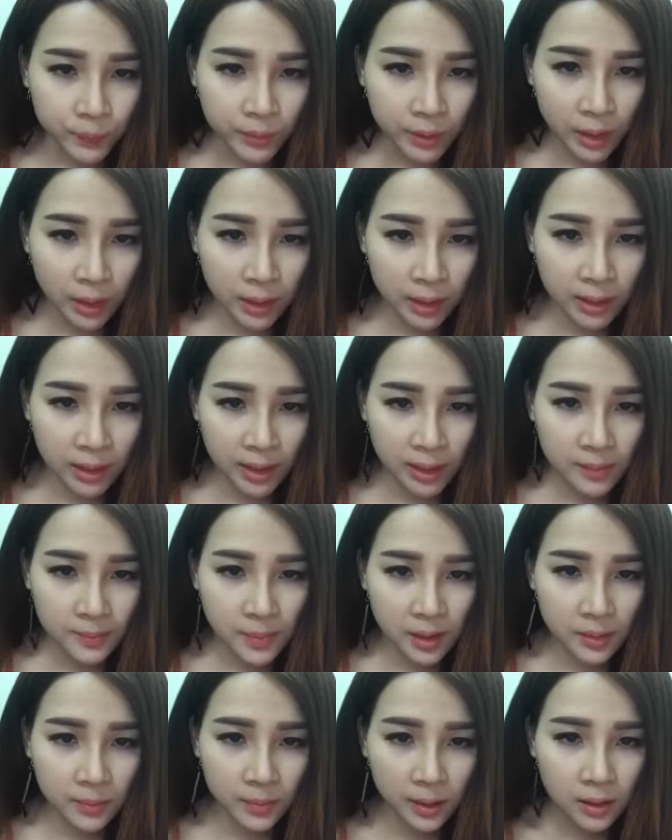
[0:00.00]
thì cái
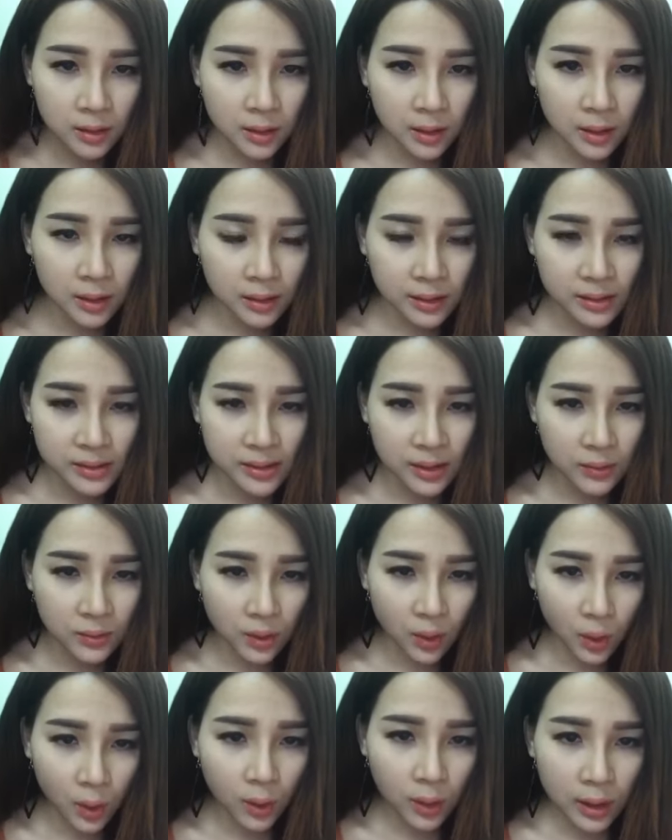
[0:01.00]
bên mình nó cái sẹo
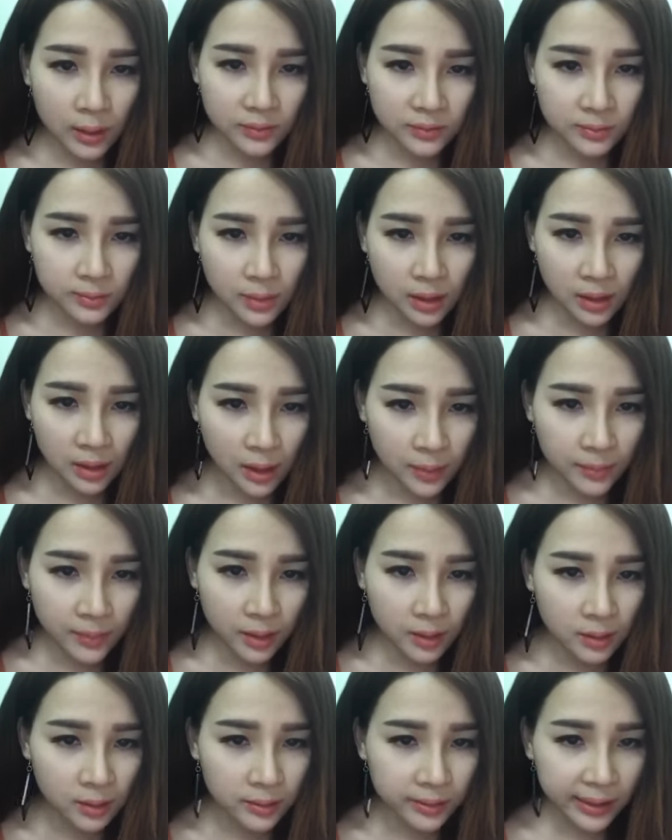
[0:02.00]
rỗ không mình không có
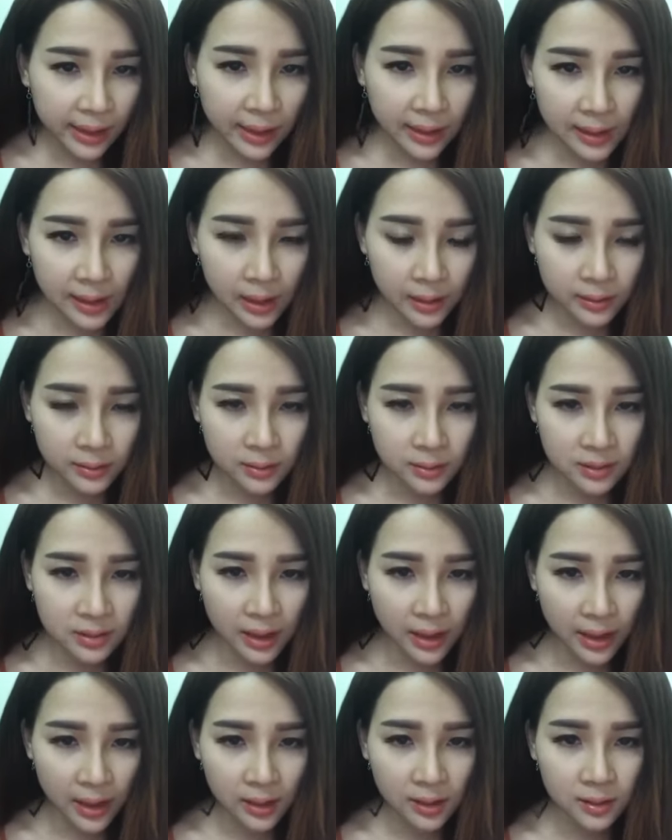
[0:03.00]
hứa chắc là
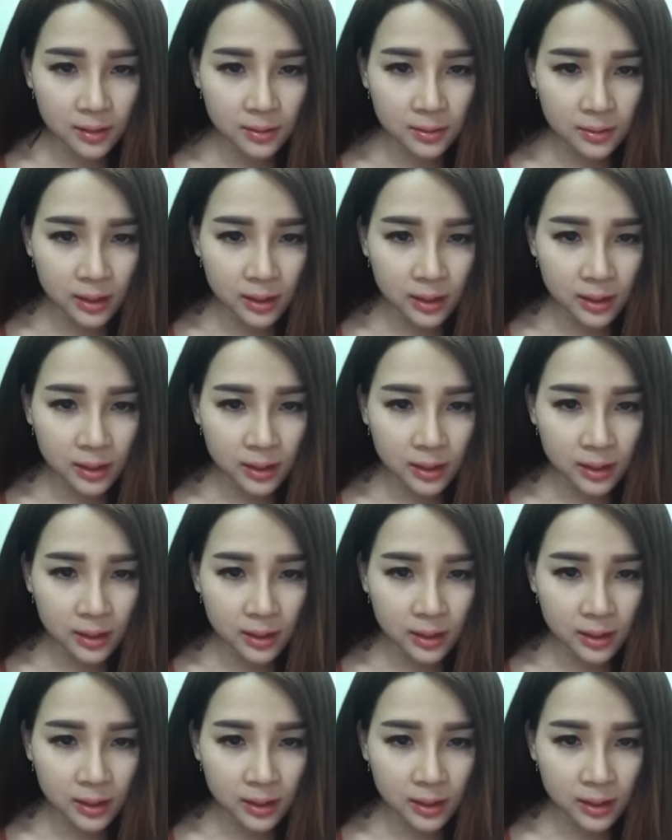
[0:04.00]
sẽ